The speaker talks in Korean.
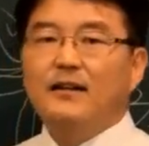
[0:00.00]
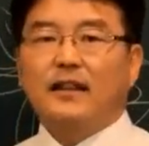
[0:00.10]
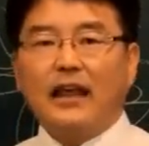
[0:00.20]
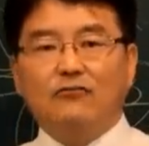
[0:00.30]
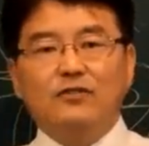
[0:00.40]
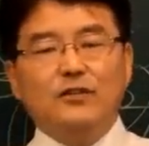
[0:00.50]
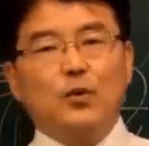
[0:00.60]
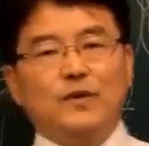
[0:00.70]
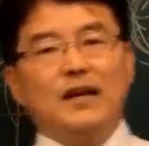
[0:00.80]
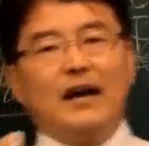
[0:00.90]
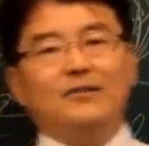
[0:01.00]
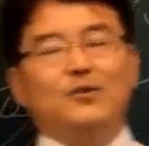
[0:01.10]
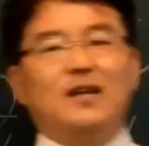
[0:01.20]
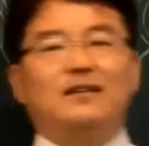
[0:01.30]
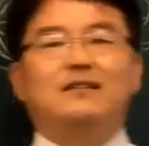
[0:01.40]
대운이 좋냐 안
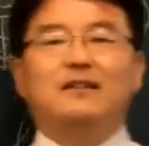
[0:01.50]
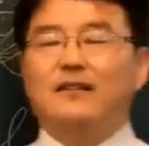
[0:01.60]
좋냐 이걸